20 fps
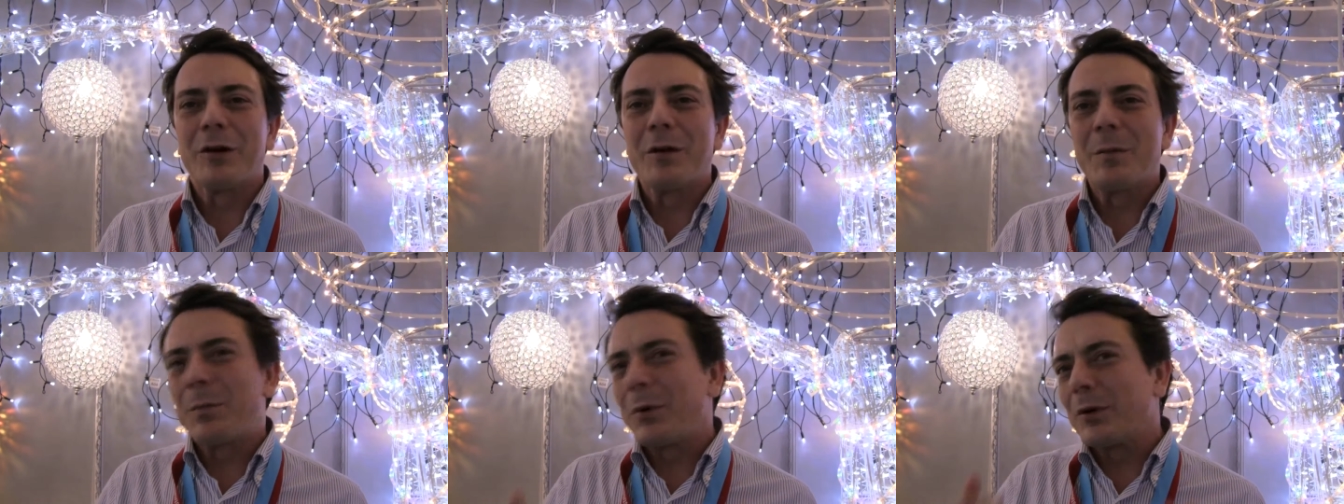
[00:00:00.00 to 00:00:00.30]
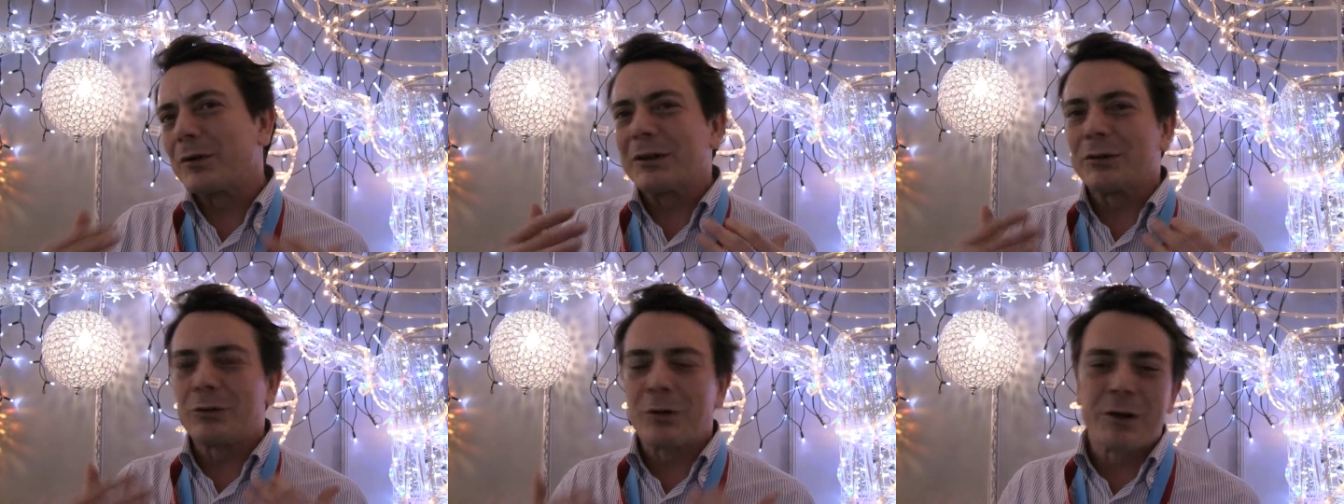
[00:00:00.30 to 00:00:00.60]

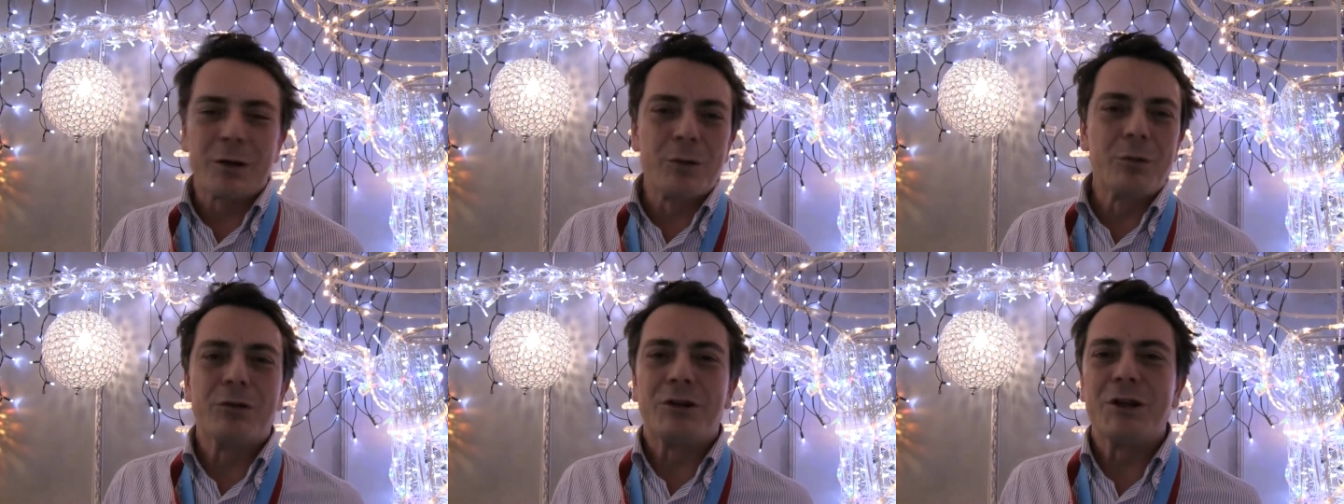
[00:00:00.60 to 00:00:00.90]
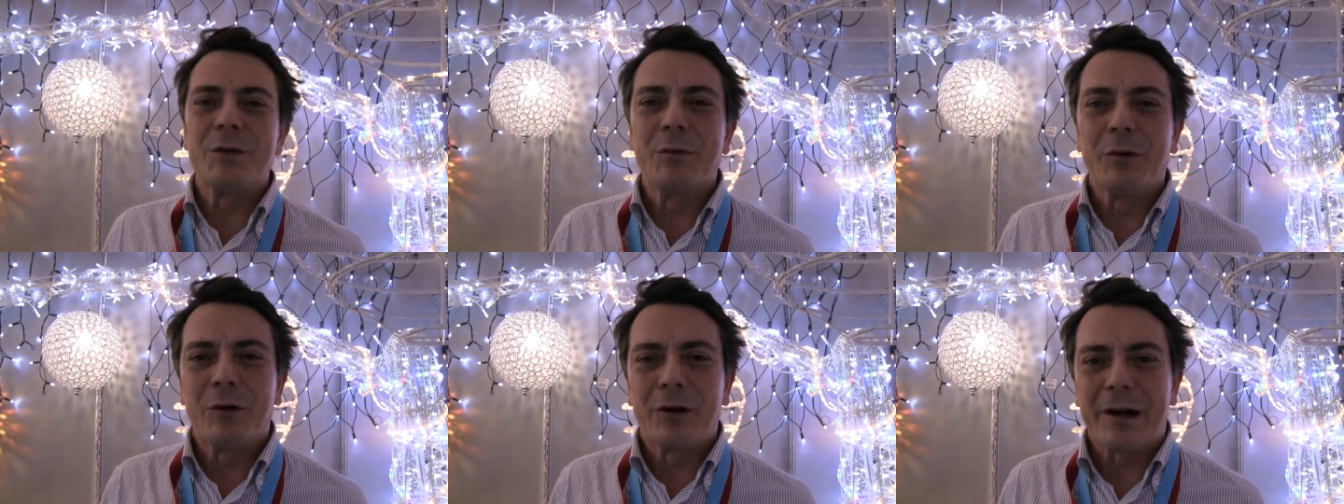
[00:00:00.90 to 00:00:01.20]
importatori
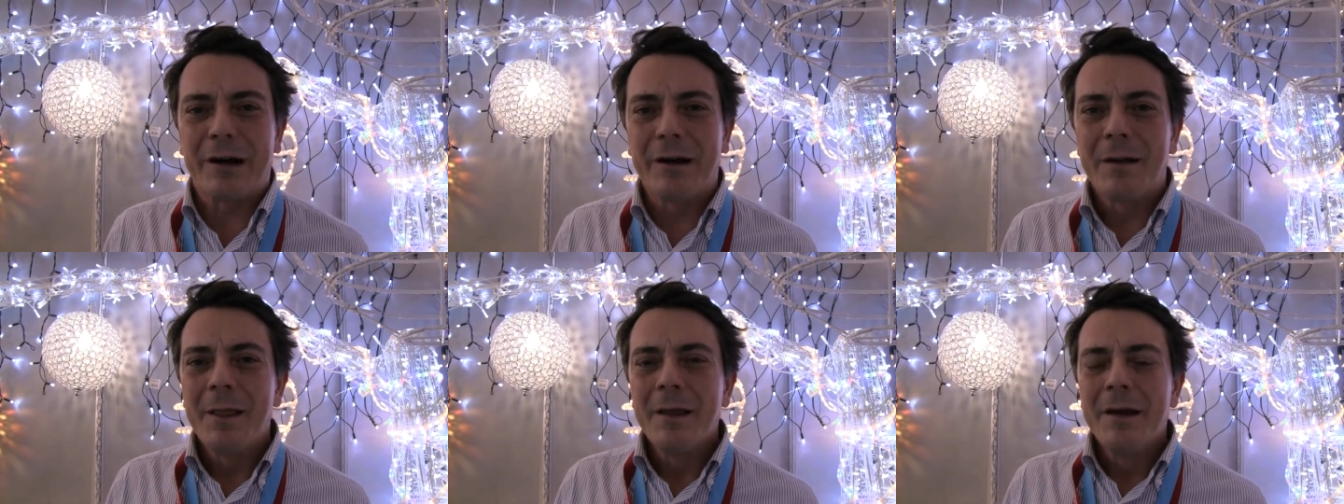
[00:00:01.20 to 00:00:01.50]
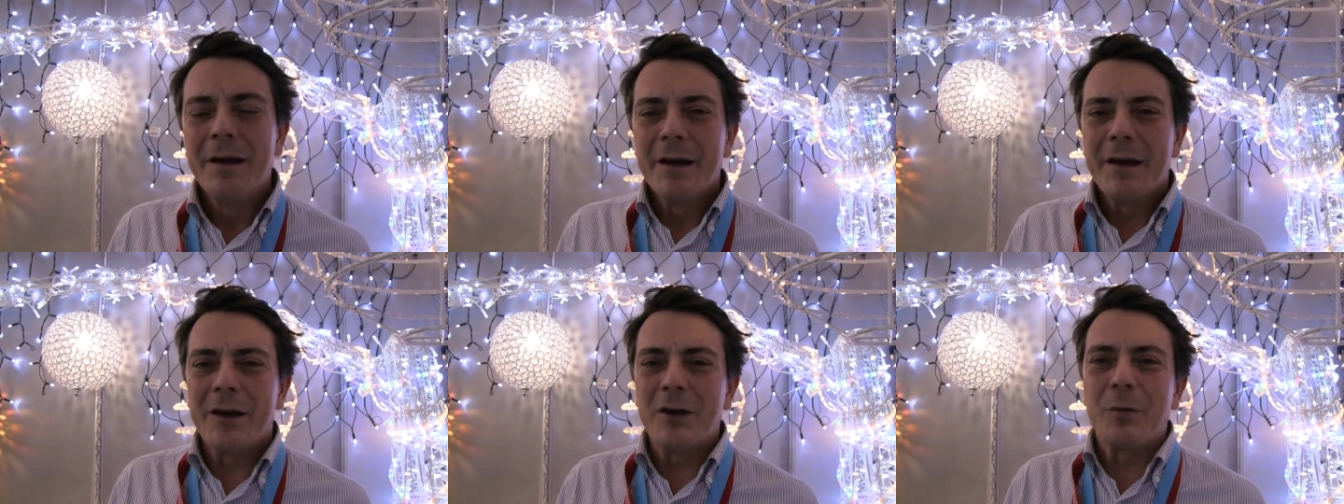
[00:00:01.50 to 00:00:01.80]
dell'ultima ora
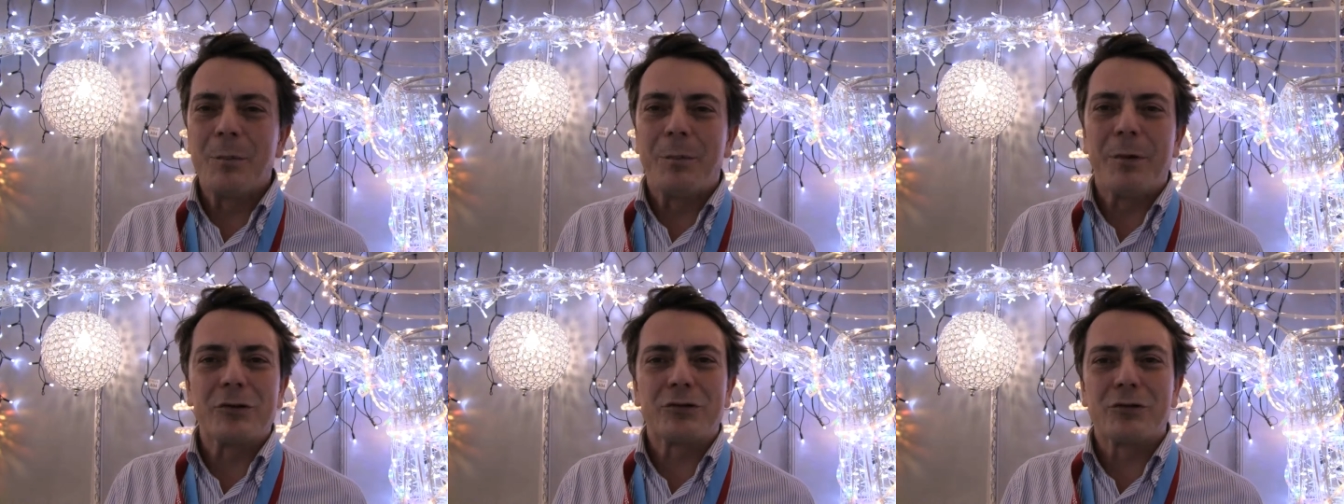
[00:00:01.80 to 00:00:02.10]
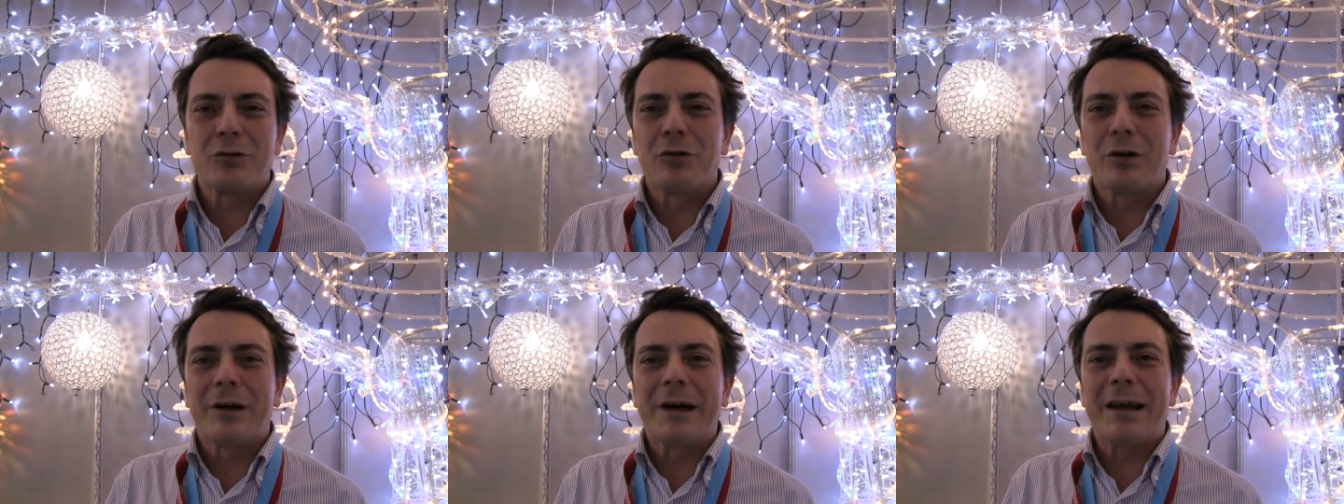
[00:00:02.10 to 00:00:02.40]
che non
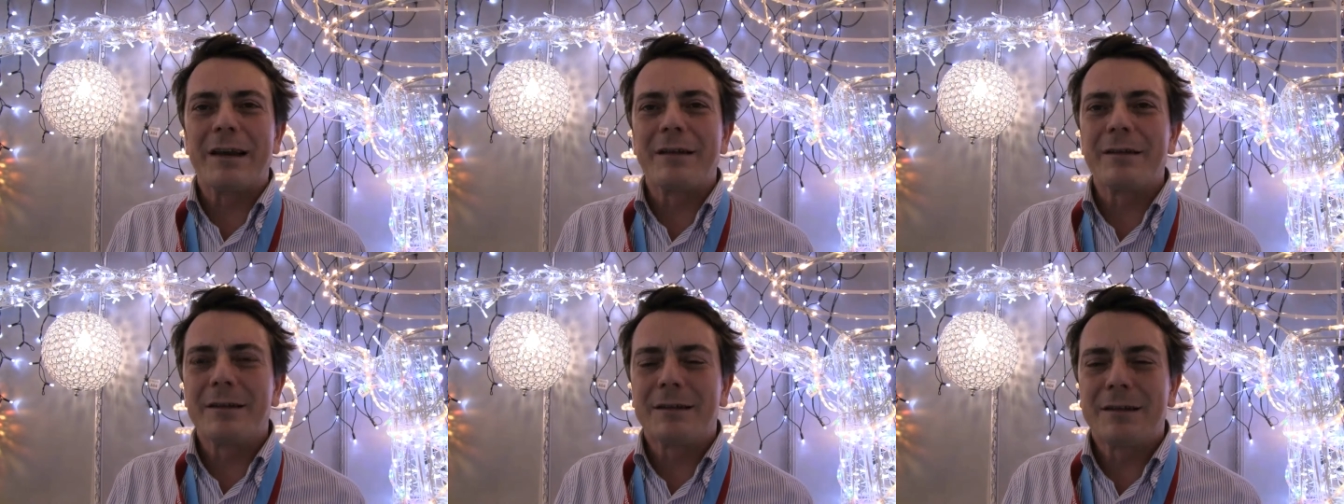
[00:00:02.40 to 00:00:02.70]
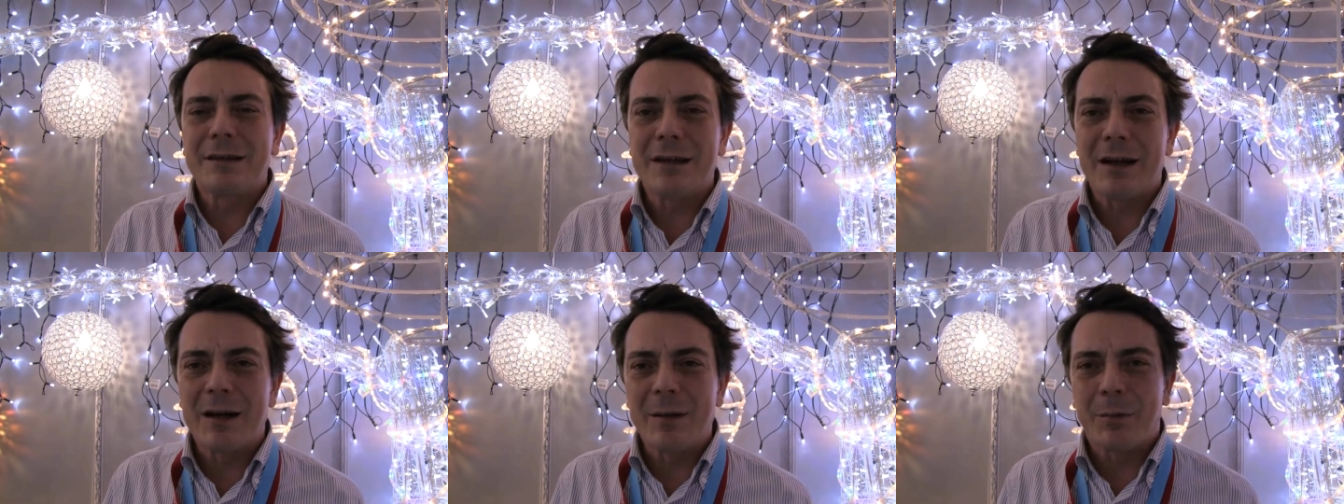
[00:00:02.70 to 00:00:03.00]
possono
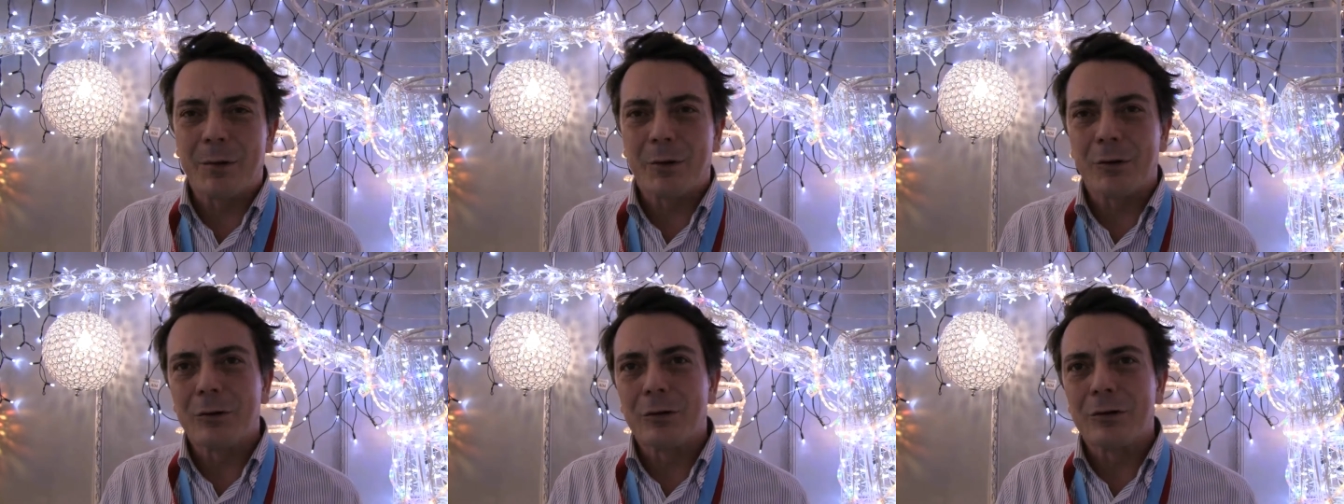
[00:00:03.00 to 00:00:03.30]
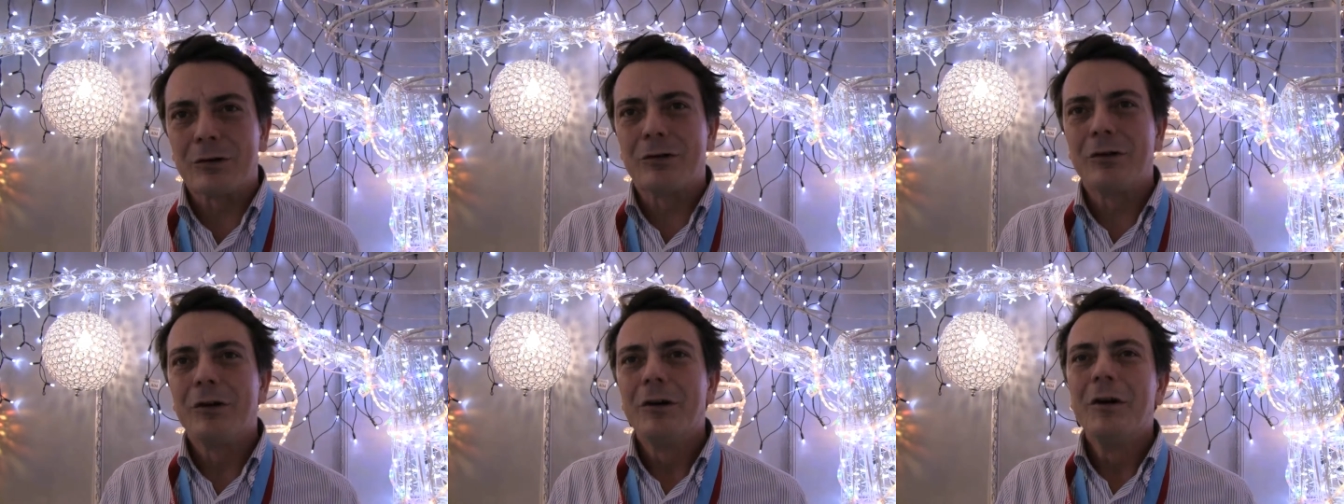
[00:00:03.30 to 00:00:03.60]
garantire il
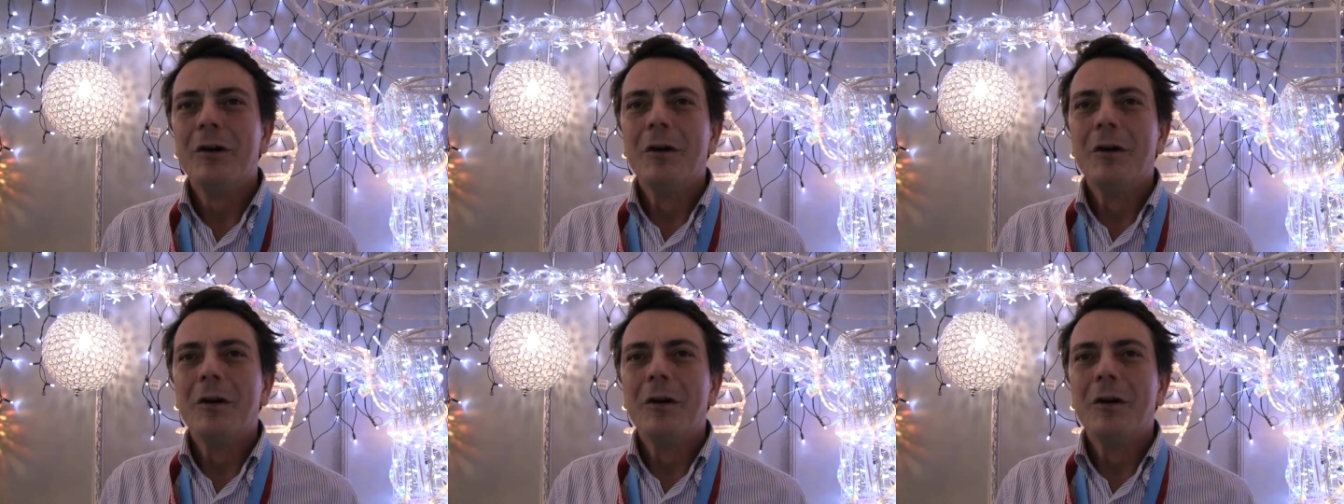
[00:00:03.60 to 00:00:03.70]
prodotto.